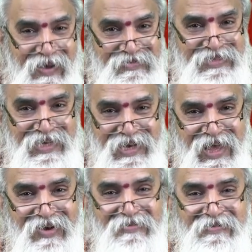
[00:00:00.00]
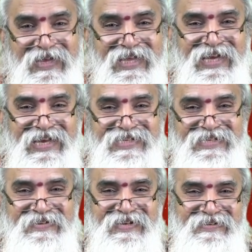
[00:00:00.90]
అవసరాలను
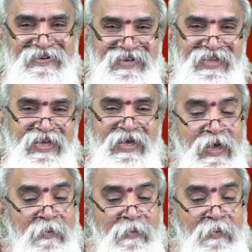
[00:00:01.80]
వ్యక్తీకరించడం అనేటువంటిది